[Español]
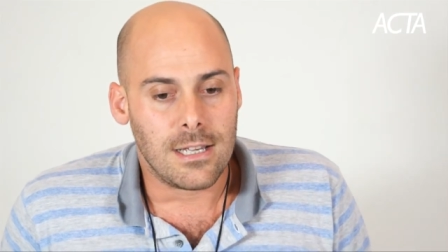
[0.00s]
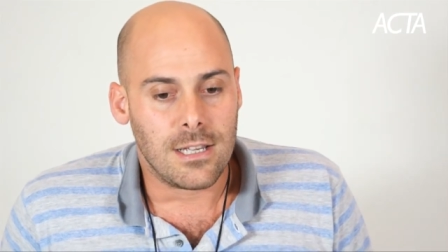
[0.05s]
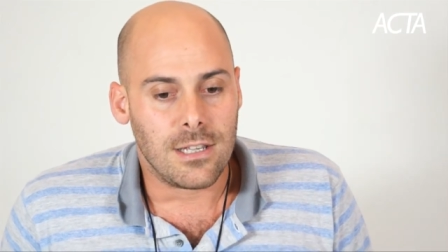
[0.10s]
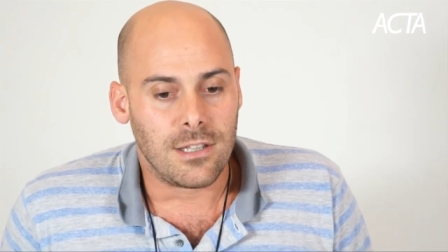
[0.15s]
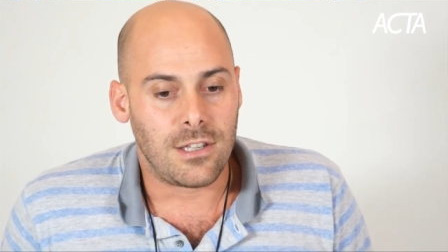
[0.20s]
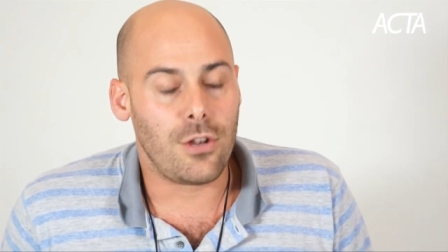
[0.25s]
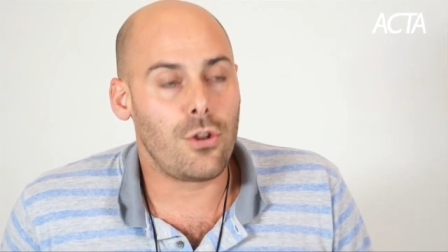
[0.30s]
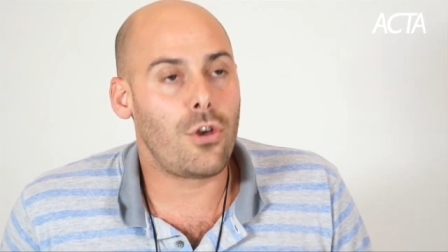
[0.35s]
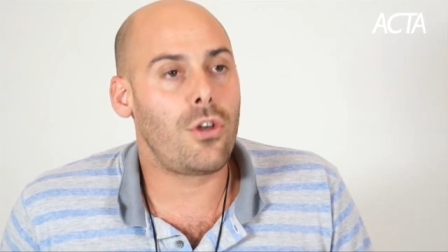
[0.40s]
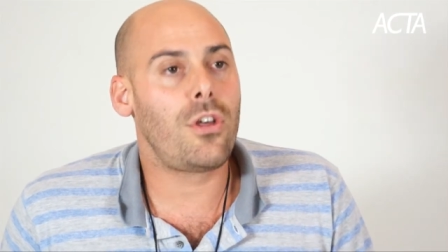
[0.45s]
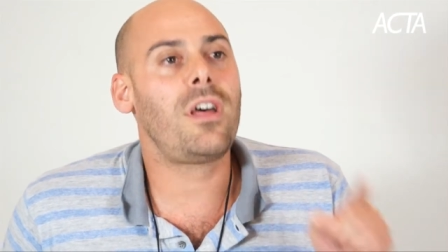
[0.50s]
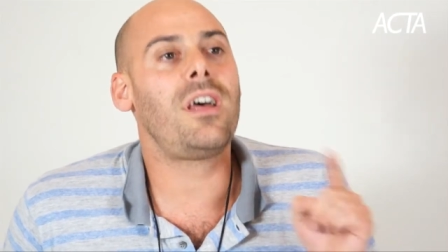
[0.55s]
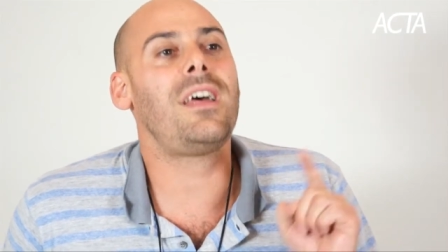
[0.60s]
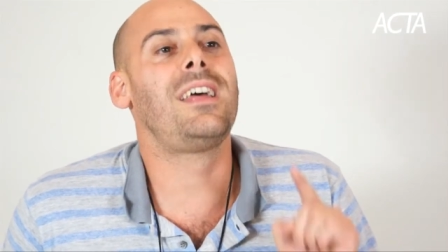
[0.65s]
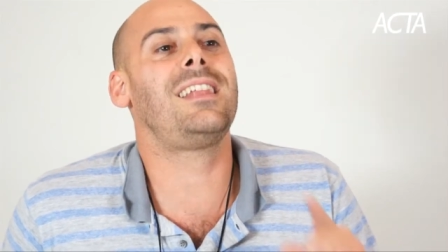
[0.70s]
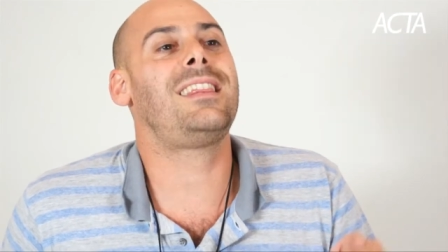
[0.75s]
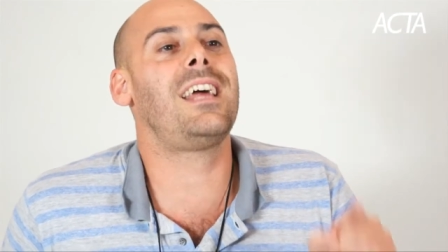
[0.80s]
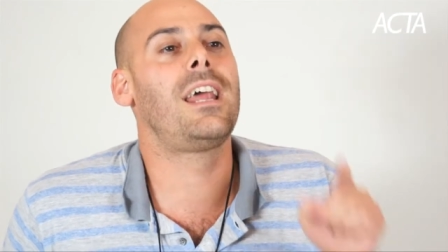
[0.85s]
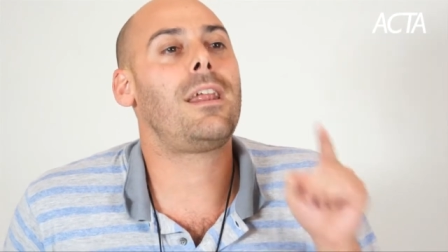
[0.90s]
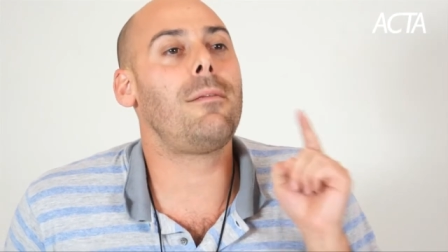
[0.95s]
sino de
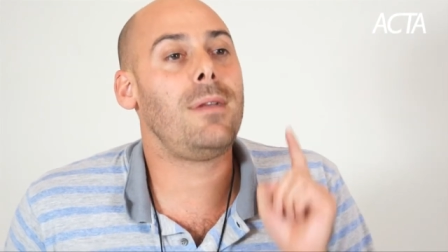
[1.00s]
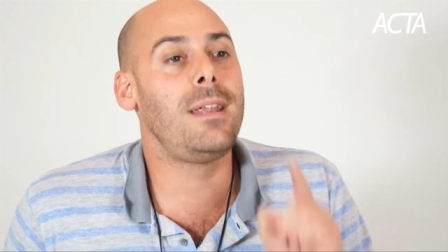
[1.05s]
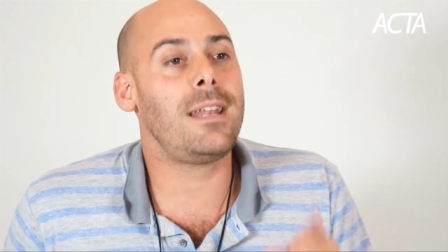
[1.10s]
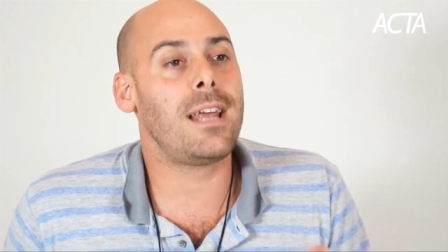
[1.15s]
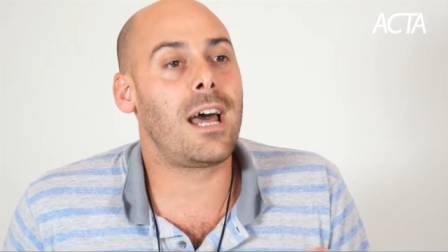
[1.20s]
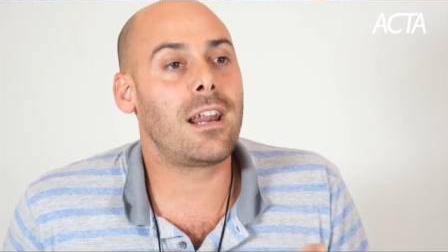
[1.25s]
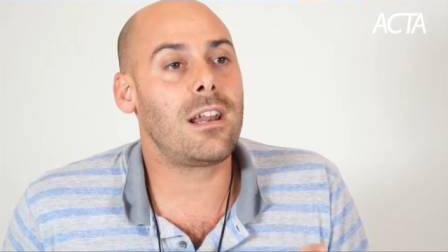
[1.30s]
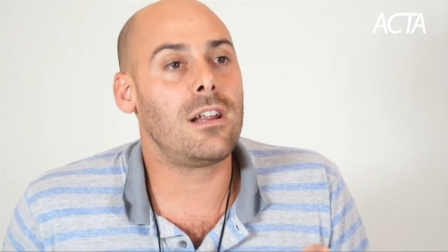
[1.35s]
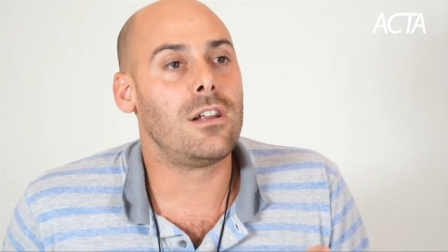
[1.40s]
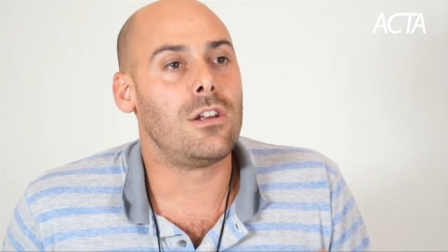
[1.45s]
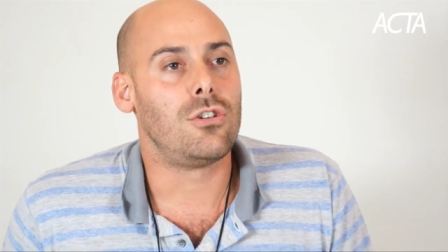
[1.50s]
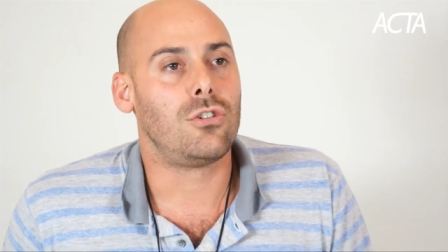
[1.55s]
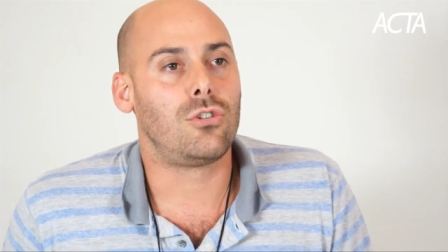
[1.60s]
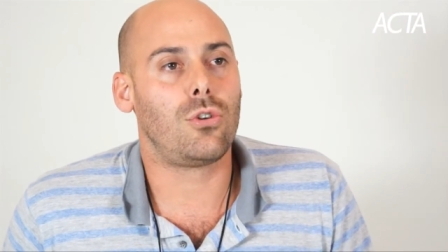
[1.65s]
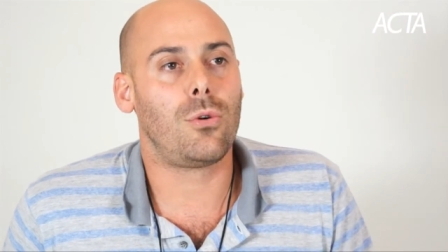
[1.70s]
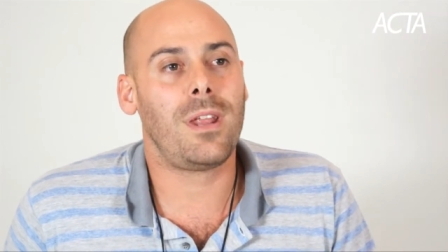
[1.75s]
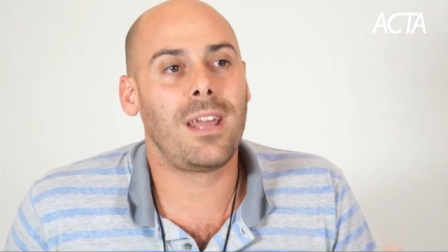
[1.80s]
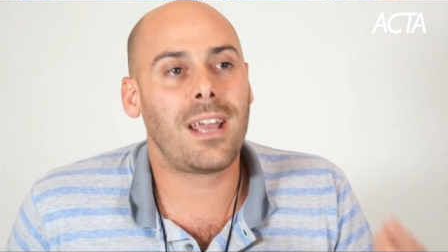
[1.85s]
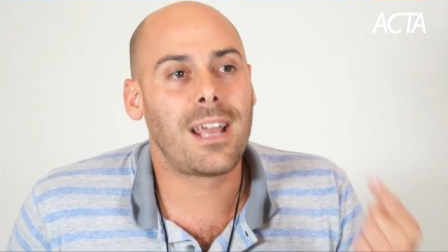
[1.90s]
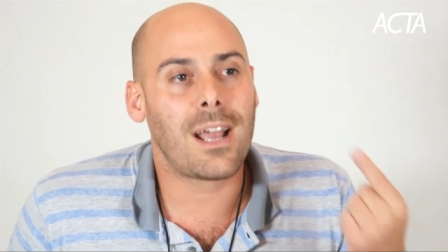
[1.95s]
determinar
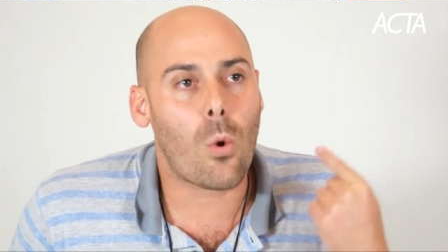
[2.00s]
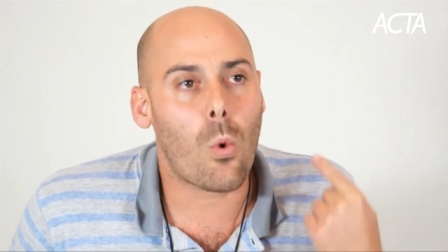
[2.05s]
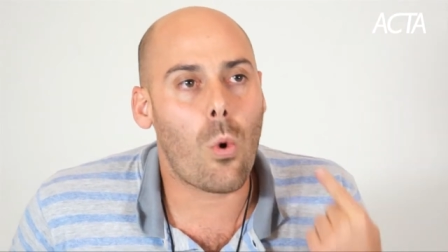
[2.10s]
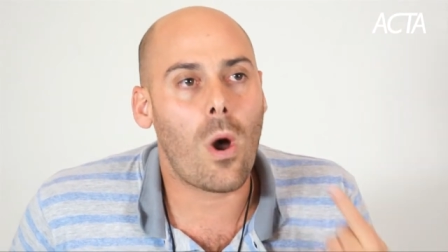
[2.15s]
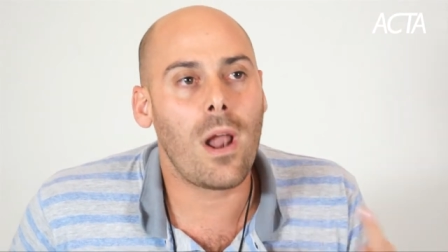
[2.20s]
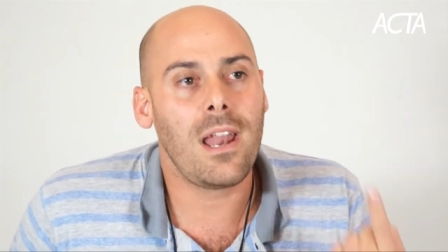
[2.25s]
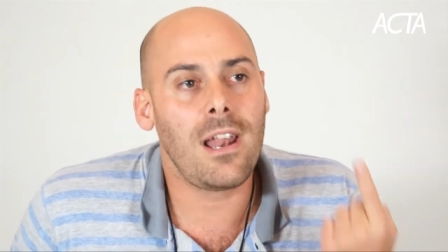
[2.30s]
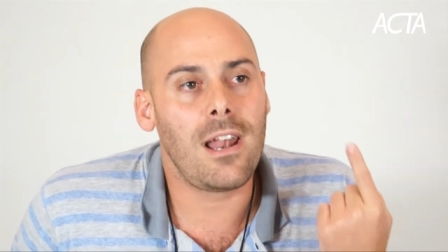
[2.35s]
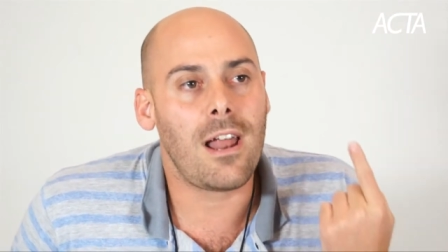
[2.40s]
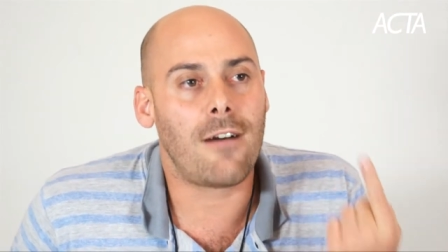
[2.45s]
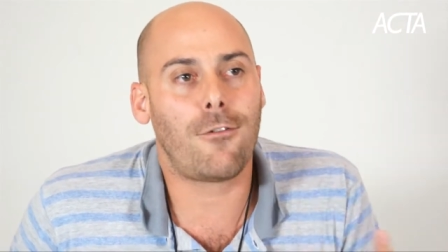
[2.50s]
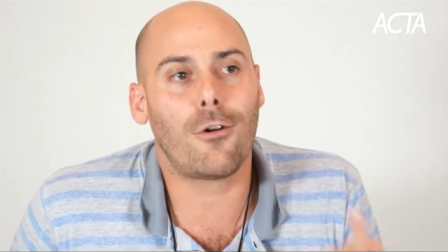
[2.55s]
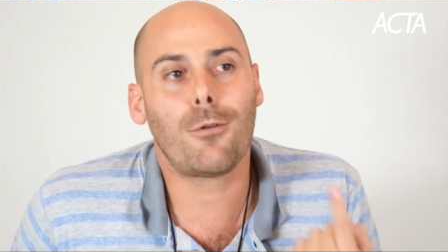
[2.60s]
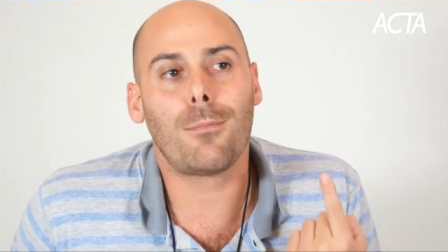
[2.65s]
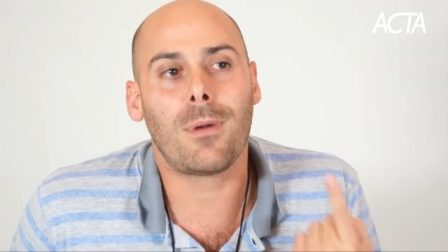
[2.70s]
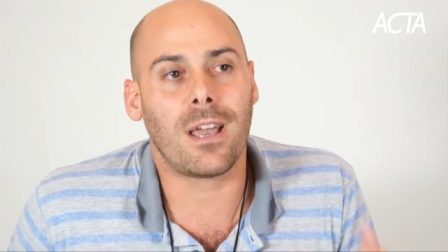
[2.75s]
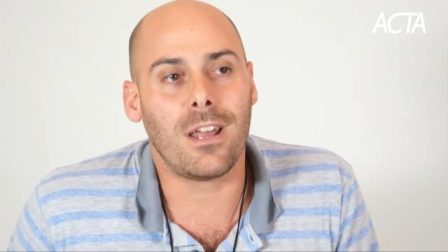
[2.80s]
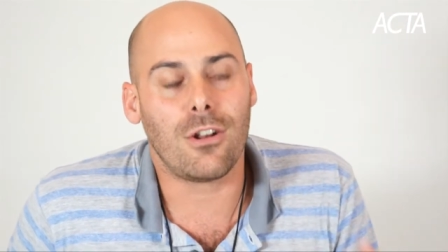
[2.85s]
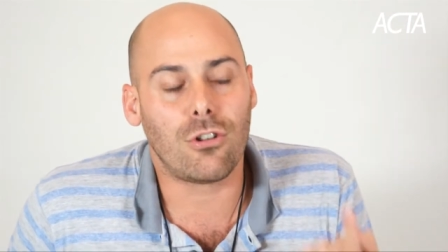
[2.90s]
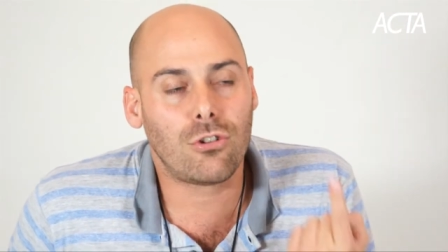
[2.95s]
sobre cuál es la
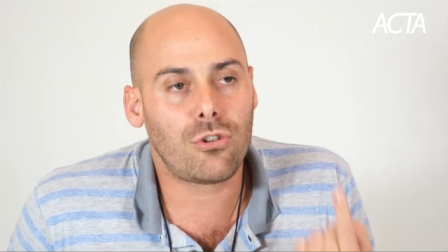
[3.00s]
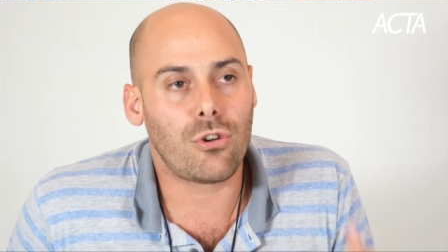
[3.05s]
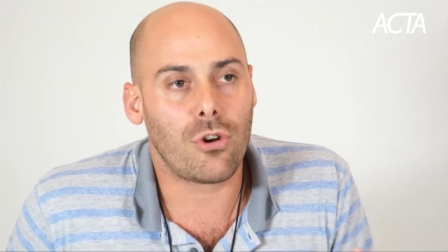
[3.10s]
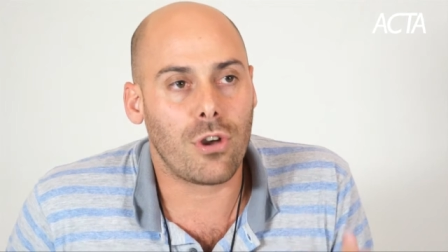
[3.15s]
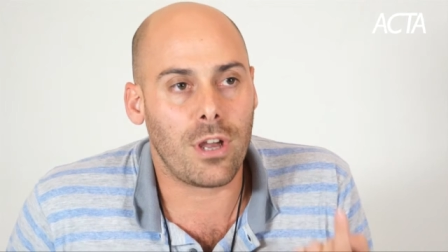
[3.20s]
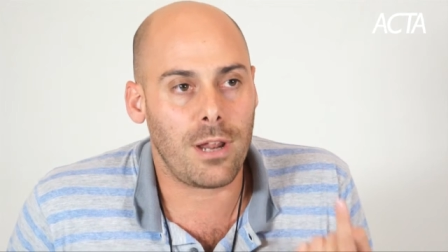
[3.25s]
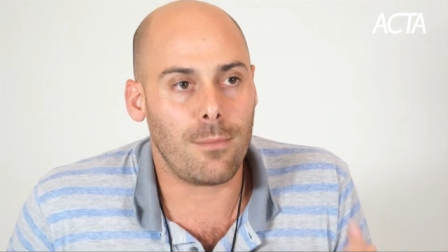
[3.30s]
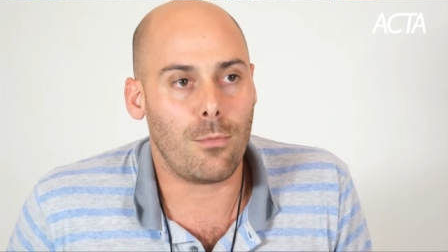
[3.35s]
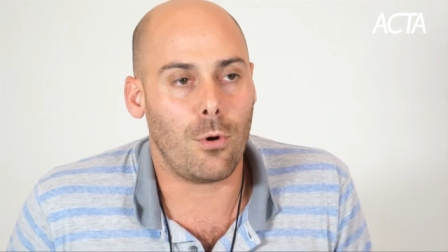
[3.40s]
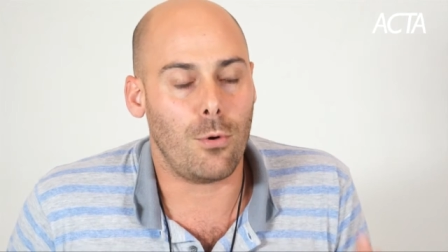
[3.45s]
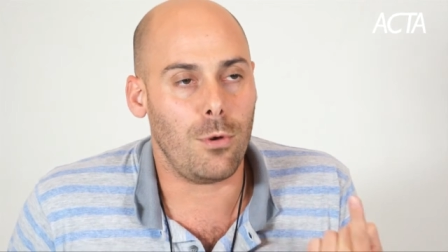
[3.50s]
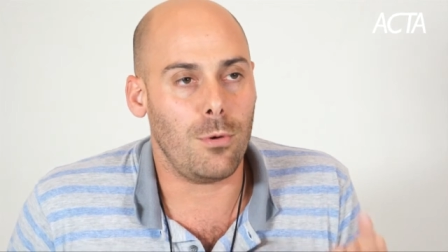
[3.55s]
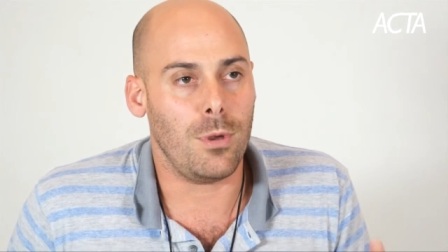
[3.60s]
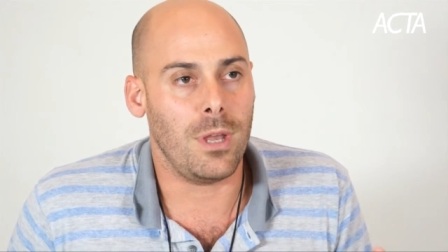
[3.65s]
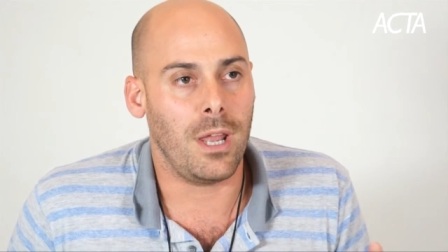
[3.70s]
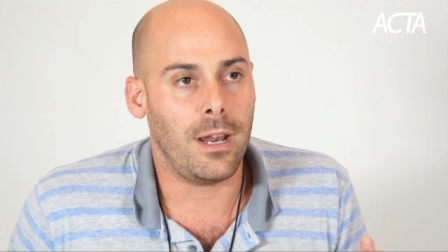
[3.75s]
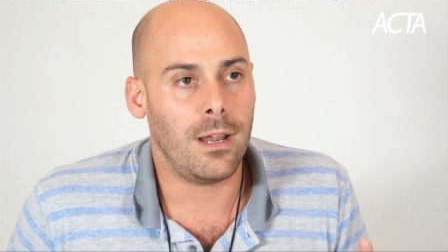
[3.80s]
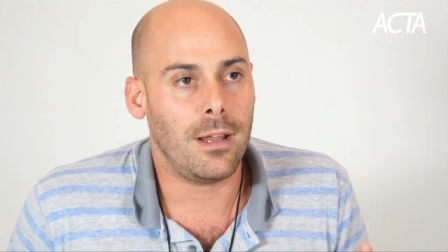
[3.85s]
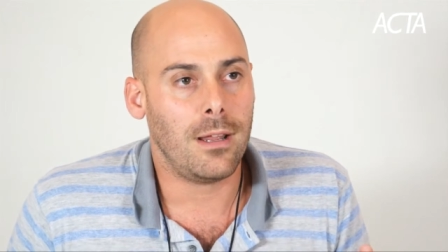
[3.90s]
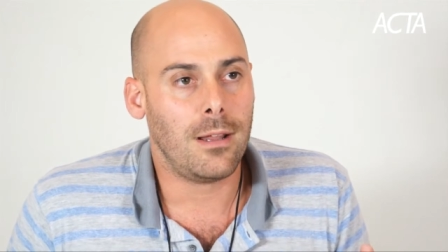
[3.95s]
forma que nosotros queremos
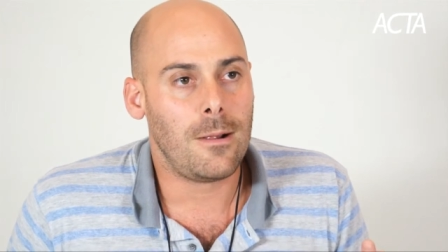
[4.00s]
vivir.